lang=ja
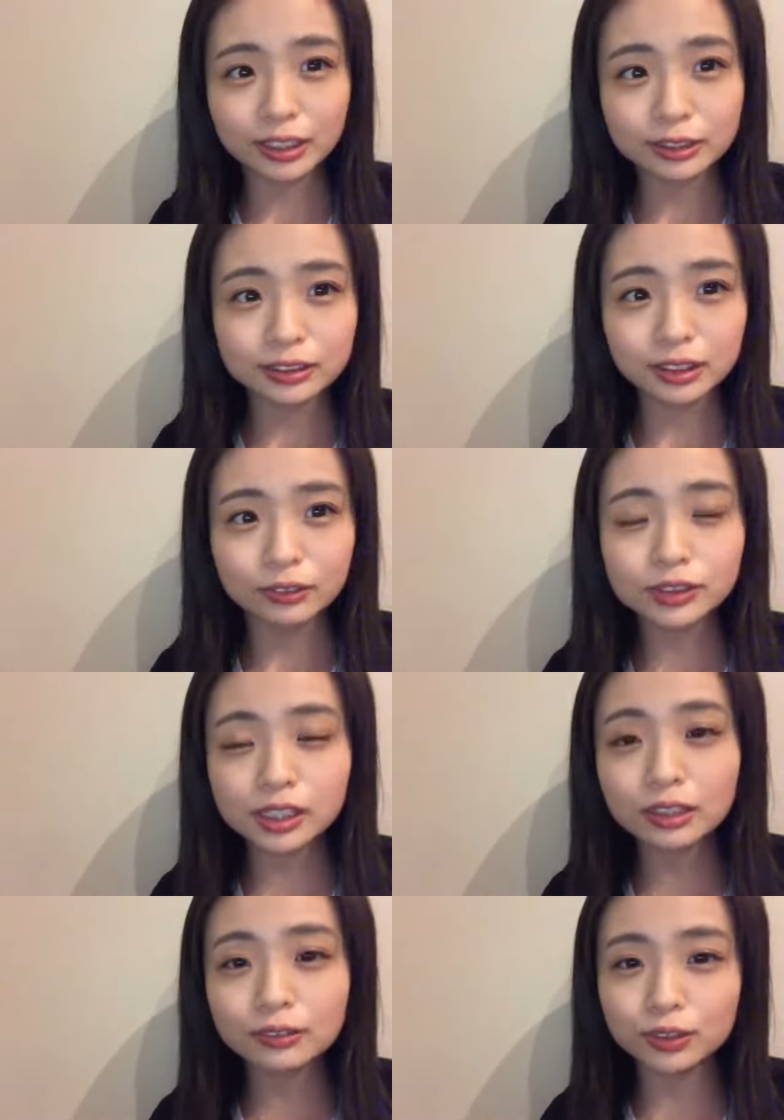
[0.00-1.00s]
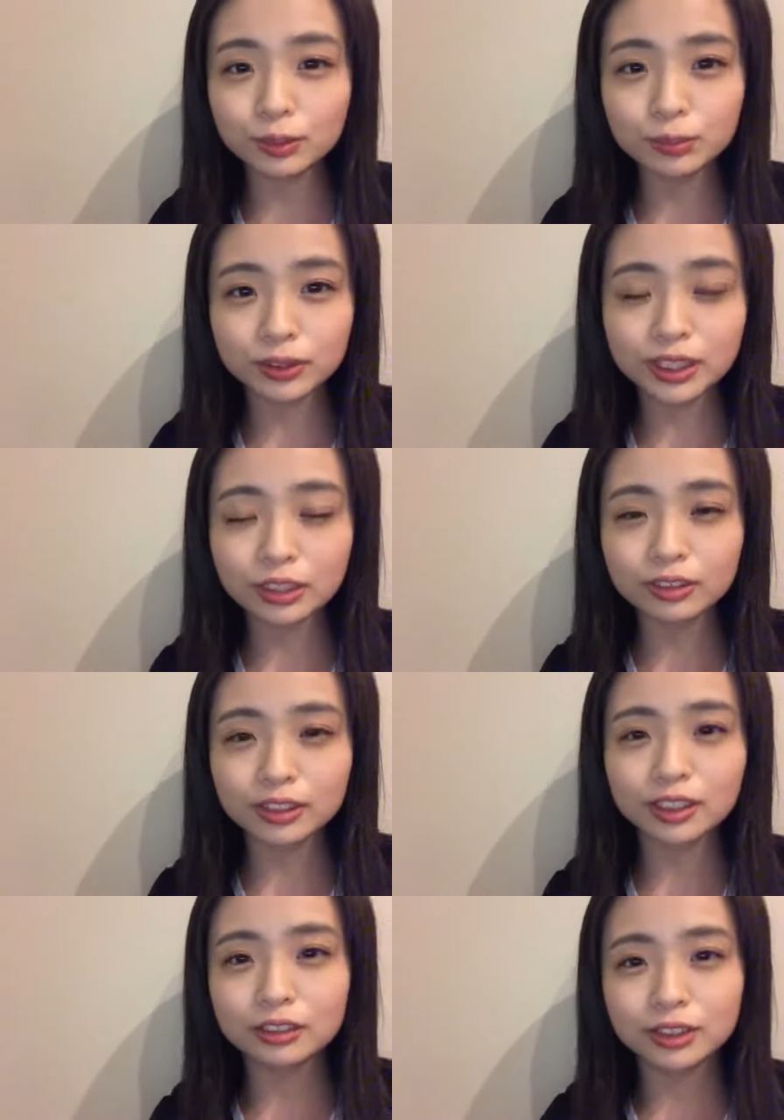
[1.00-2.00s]
遠征大阪の人も来てくれ
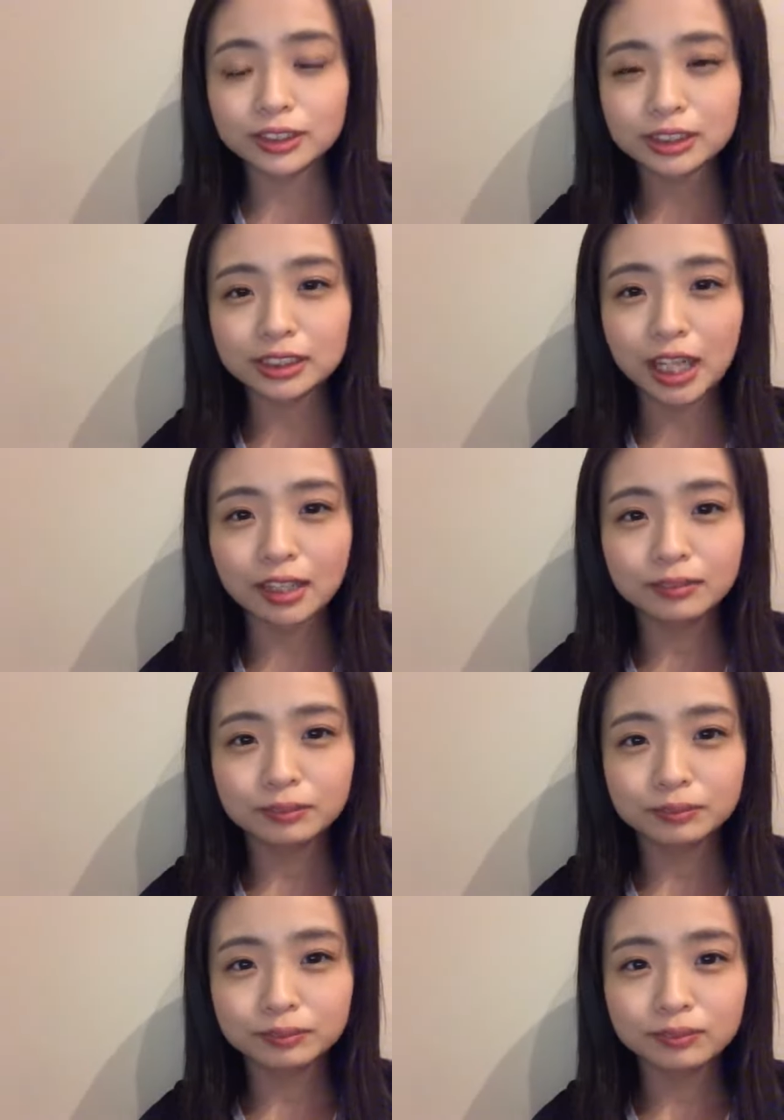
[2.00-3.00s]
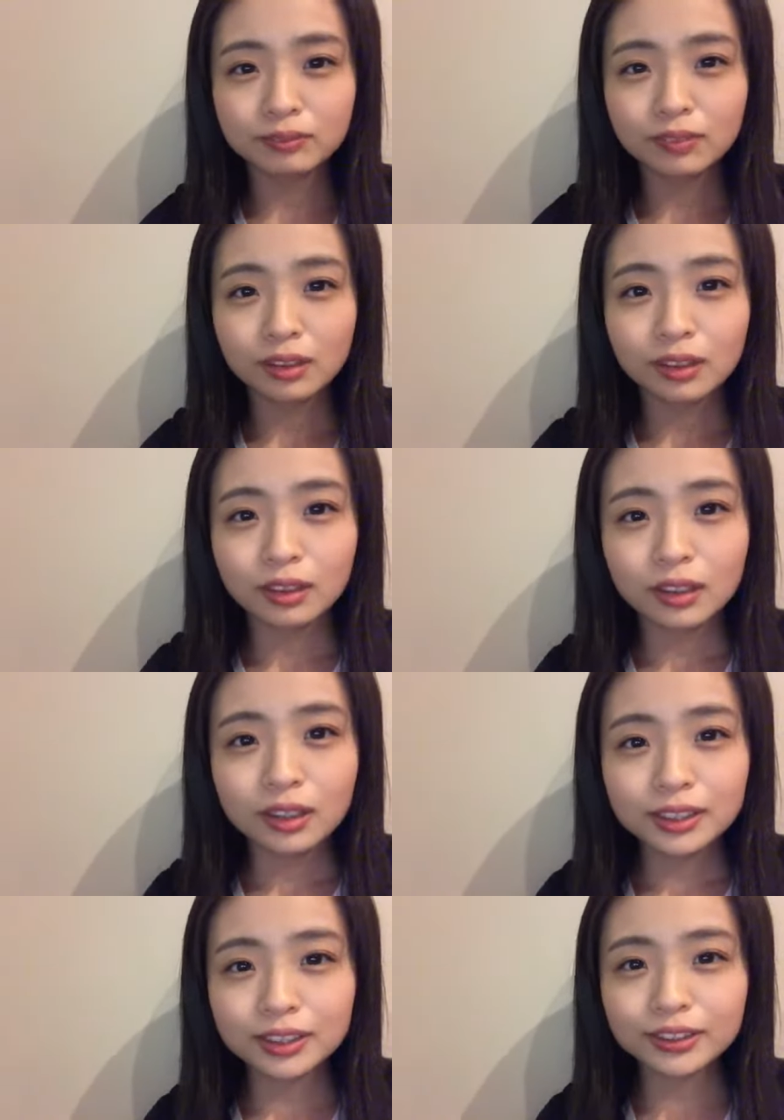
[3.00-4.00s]
たら嬉しいな
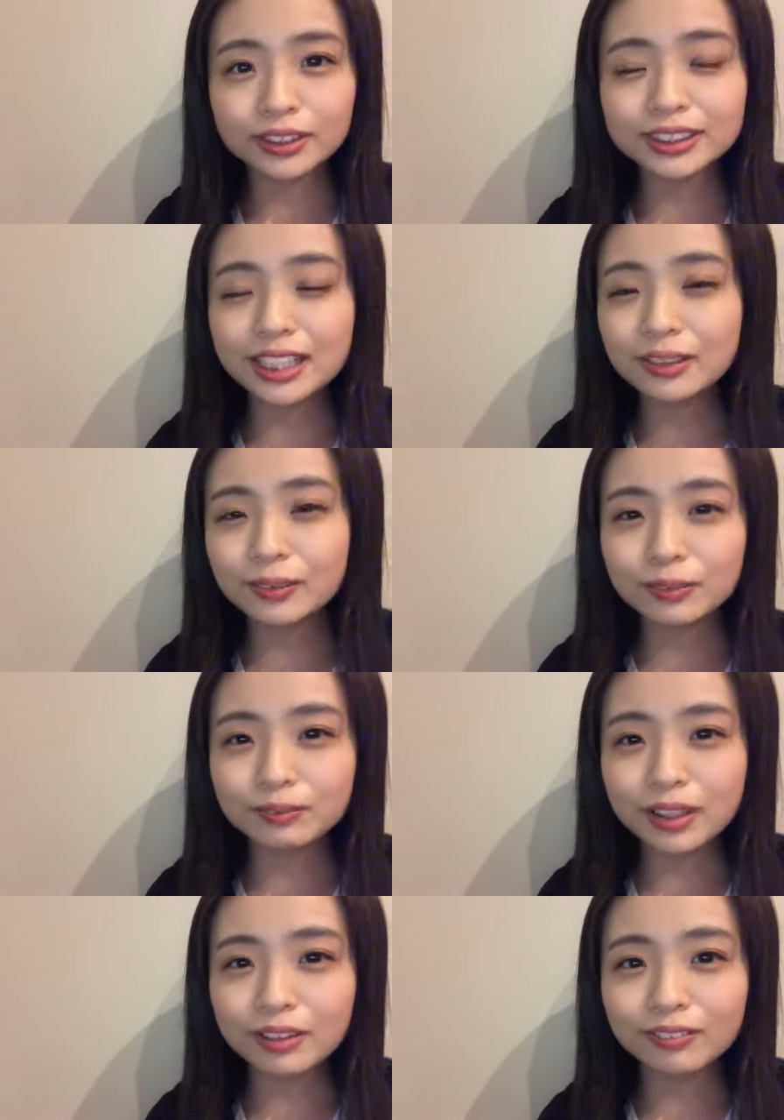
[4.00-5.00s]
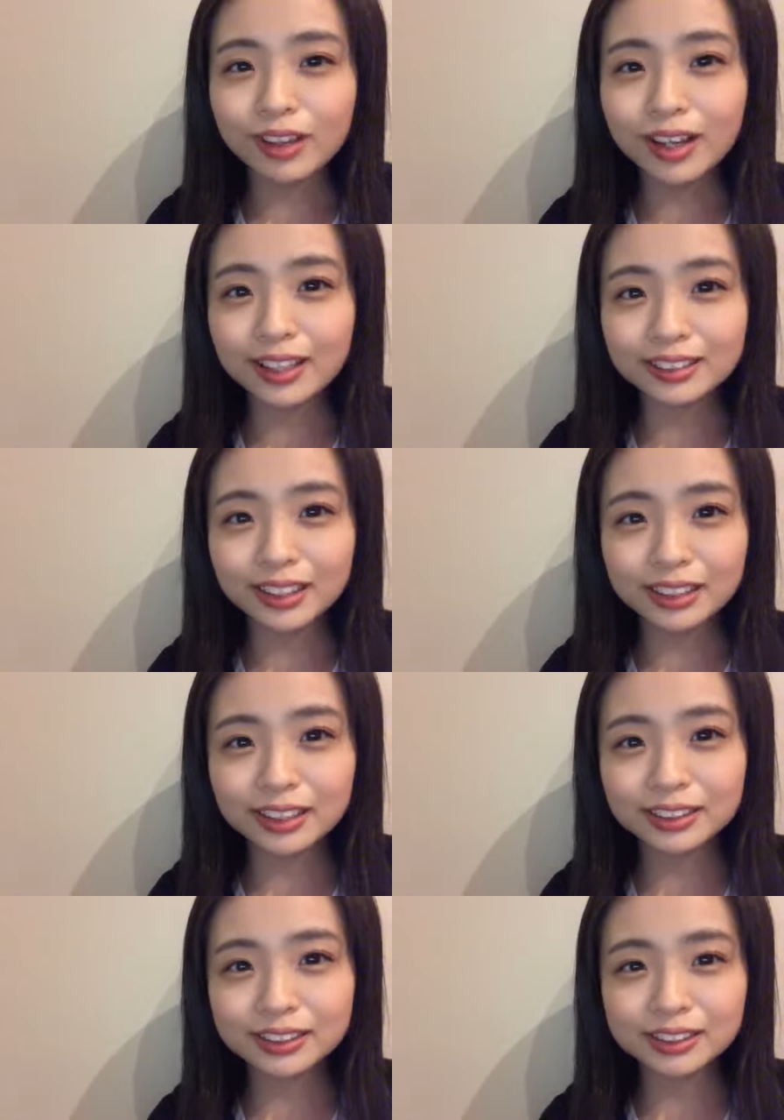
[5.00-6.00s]
ひとくいさんこんばんは大会
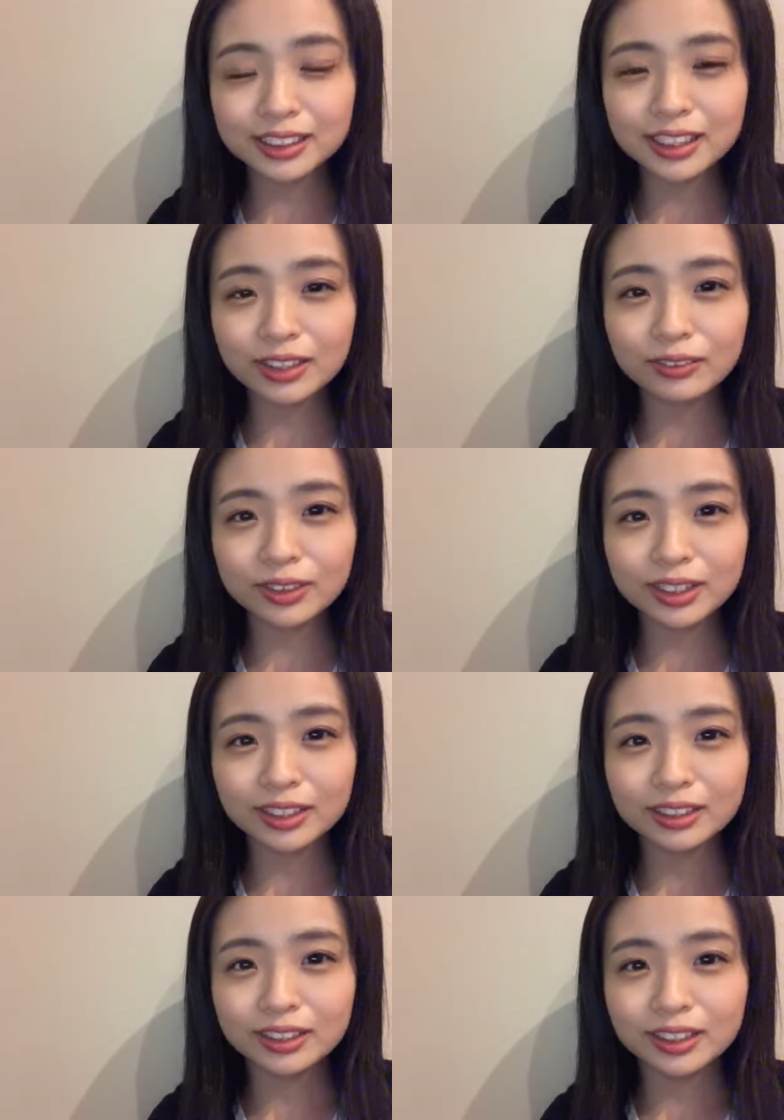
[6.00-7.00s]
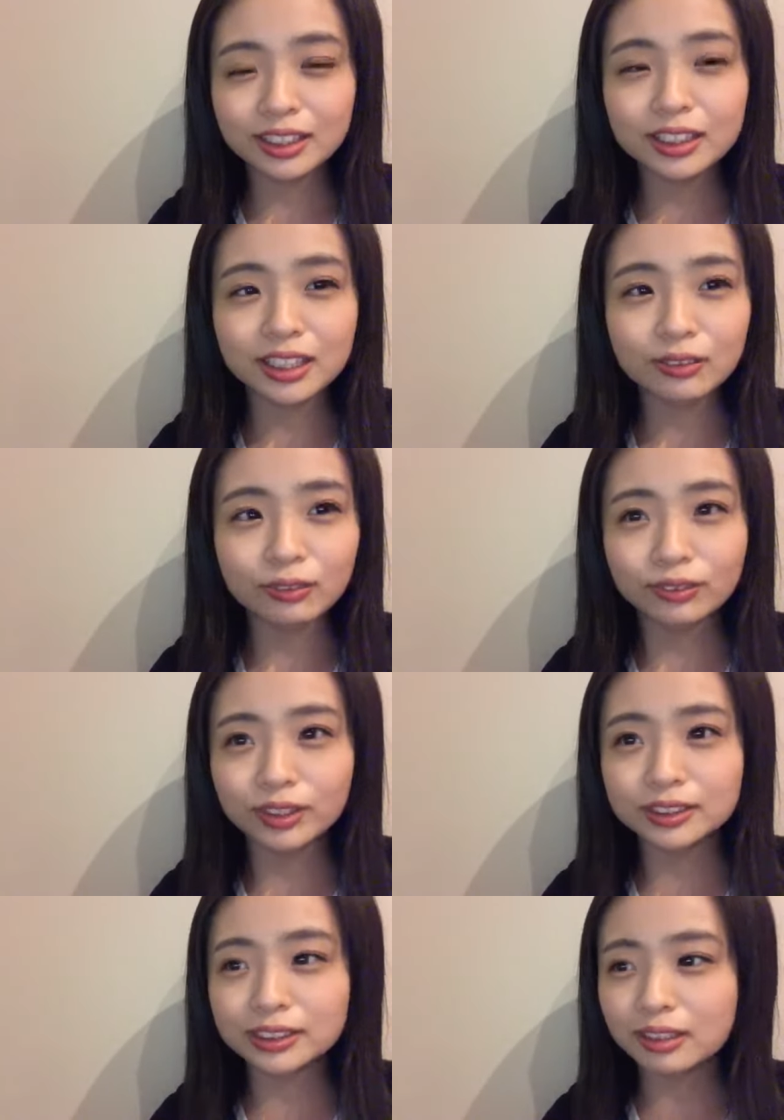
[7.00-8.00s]
で絶賛寝起きいいねこん
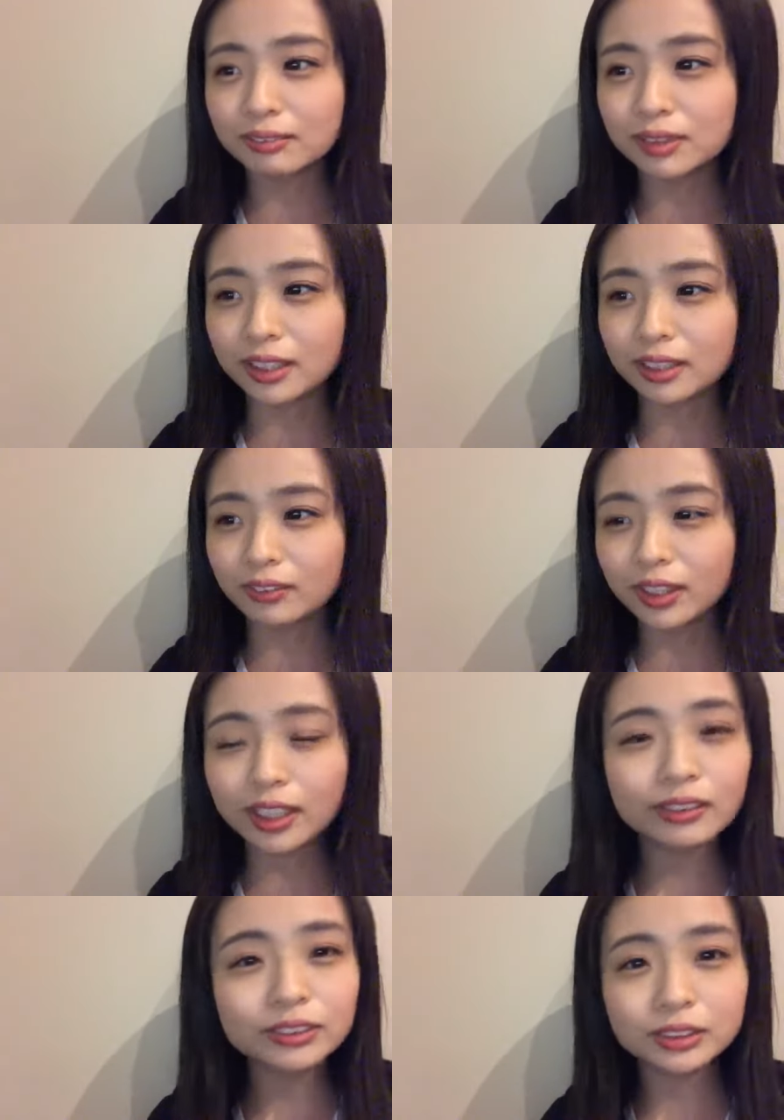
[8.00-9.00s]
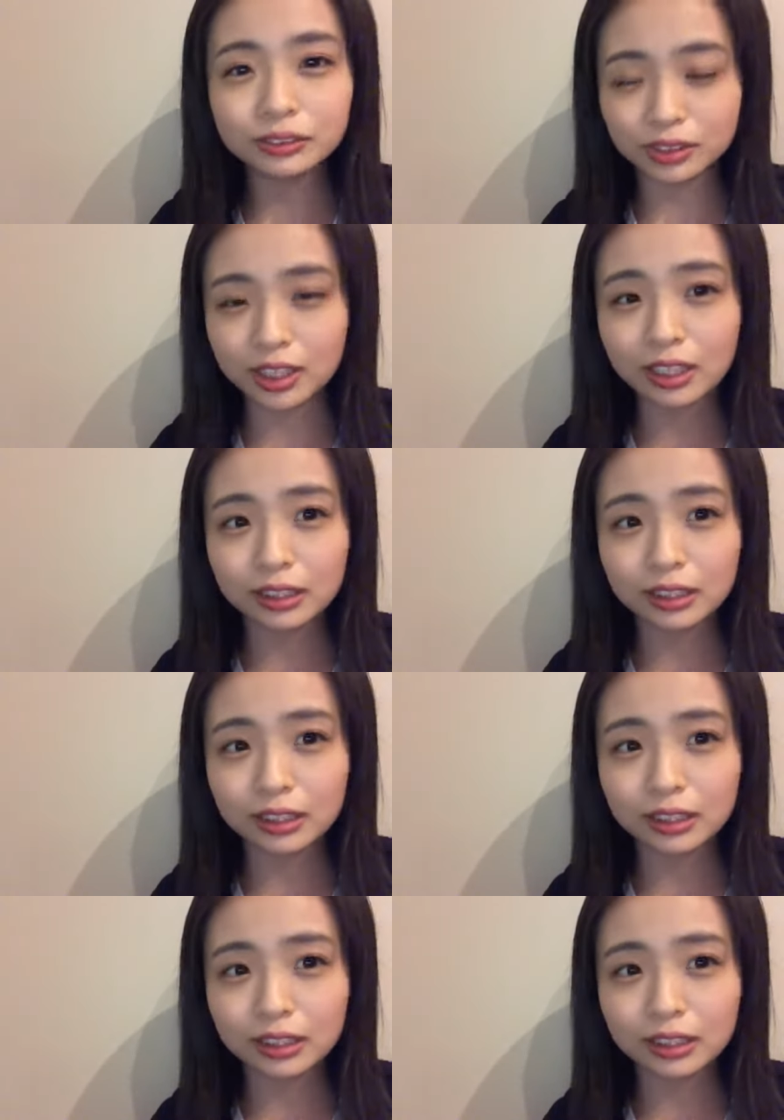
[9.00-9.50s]
な時間までこれからお仕事か